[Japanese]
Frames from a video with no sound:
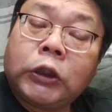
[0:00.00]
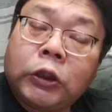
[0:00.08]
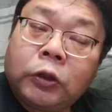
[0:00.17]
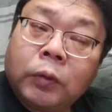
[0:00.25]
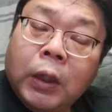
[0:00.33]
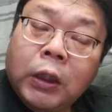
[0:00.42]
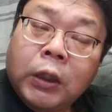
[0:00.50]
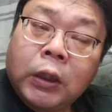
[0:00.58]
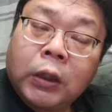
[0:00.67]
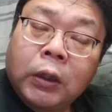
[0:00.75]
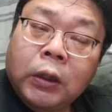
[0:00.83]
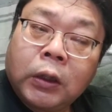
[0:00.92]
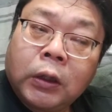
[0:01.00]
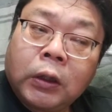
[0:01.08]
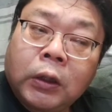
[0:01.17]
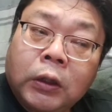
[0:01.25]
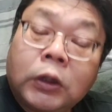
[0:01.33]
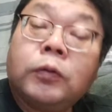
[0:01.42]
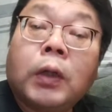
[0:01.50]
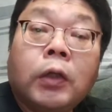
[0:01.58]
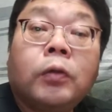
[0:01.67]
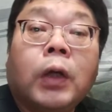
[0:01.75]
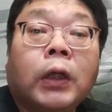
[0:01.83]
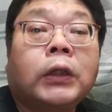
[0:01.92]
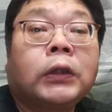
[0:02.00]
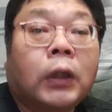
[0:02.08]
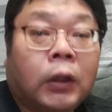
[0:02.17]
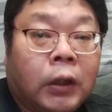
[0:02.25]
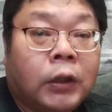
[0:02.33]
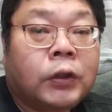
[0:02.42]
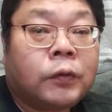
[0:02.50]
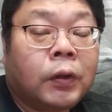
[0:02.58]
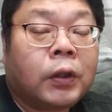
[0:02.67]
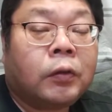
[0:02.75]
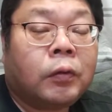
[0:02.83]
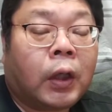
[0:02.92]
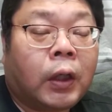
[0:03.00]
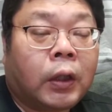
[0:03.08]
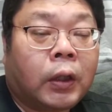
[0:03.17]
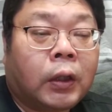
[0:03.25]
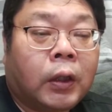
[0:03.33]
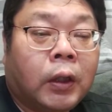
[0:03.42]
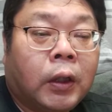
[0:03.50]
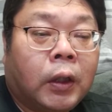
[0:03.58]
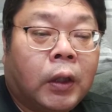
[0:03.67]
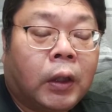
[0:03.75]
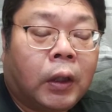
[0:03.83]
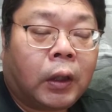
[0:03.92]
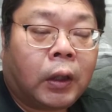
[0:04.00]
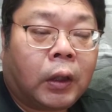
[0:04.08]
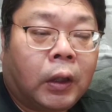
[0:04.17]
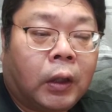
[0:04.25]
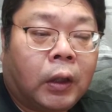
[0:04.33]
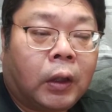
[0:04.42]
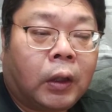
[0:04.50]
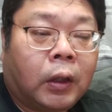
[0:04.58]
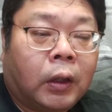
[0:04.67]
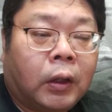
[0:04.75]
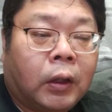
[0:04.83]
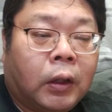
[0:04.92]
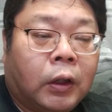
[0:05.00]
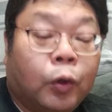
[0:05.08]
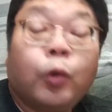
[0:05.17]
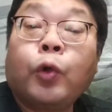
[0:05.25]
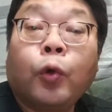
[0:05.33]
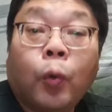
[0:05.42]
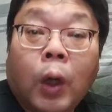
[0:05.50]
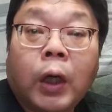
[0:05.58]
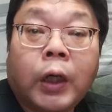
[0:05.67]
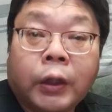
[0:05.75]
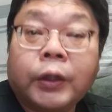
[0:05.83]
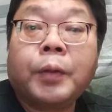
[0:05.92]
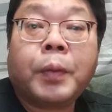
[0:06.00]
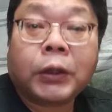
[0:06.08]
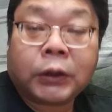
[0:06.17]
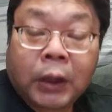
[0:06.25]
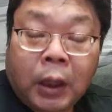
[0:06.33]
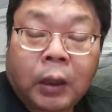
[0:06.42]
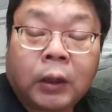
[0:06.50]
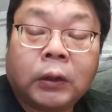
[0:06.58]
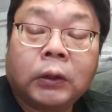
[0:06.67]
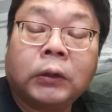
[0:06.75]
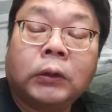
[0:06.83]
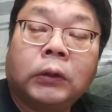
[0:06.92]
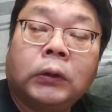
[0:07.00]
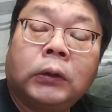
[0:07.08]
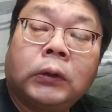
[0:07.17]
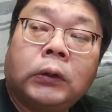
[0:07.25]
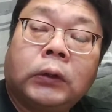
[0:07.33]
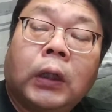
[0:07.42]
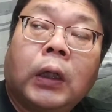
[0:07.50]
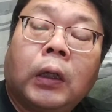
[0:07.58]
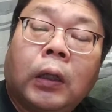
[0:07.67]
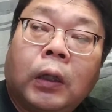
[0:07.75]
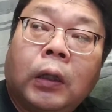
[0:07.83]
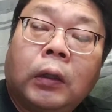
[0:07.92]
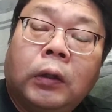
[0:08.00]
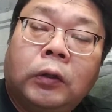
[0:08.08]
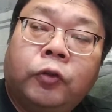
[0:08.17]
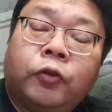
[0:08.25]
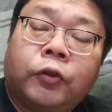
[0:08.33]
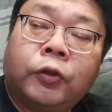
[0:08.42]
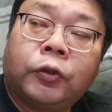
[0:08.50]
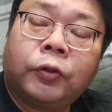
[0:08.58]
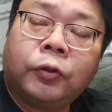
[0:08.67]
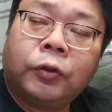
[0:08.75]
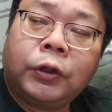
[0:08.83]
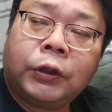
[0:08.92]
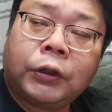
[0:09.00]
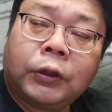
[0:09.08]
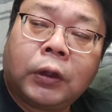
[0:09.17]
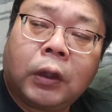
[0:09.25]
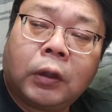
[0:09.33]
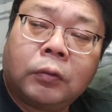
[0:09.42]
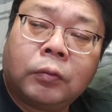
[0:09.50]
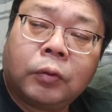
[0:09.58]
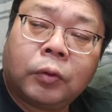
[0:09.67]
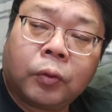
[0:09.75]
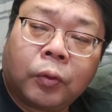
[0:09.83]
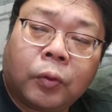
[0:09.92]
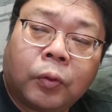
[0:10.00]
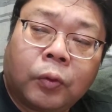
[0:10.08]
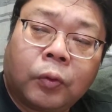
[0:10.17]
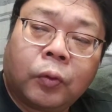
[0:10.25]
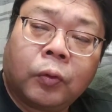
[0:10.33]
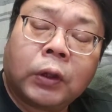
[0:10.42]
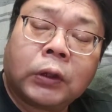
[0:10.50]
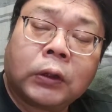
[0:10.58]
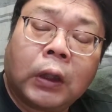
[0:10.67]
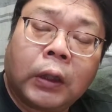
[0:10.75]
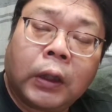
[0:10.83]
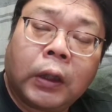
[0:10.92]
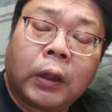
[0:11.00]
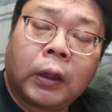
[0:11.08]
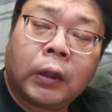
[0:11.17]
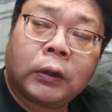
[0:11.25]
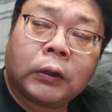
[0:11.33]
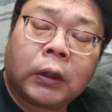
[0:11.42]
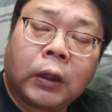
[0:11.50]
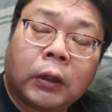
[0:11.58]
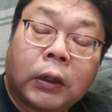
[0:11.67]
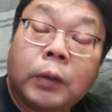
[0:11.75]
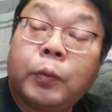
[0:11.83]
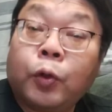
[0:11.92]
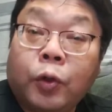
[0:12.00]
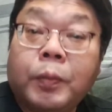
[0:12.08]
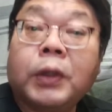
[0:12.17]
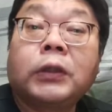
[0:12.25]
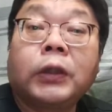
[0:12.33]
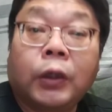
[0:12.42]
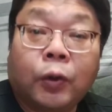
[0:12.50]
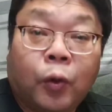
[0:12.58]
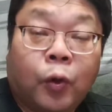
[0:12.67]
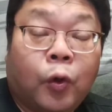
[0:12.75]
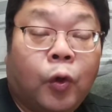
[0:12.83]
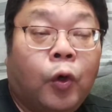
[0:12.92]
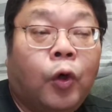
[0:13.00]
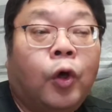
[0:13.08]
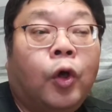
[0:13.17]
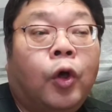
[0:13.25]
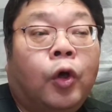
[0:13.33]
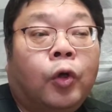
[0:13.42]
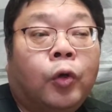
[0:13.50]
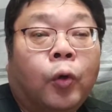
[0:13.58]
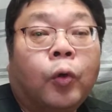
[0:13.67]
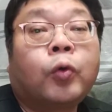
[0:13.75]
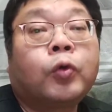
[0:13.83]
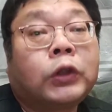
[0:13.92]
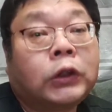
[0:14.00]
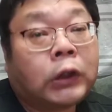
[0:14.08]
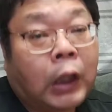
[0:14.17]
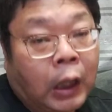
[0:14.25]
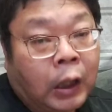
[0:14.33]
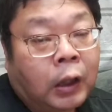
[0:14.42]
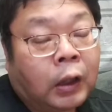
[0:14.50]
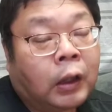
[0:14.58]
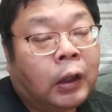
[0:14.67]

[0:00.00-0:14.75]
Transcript: 1割、1割ぐらいですかね。1割ぐらい、えー、容量は減ってました。だから、普通に使うと、どうですかね。使い方にもよりますけど、5、6時間